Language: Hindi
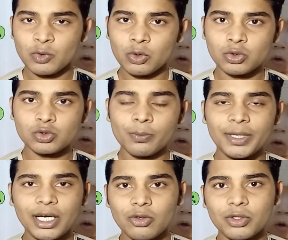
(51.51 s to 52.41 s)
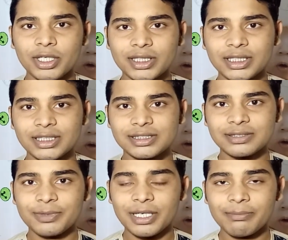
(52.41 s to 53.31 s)
और उसको बिना कॉन्टैक्ट
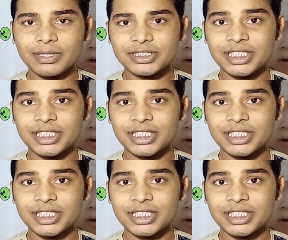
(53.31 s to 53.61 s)
लिस्ट में नंबर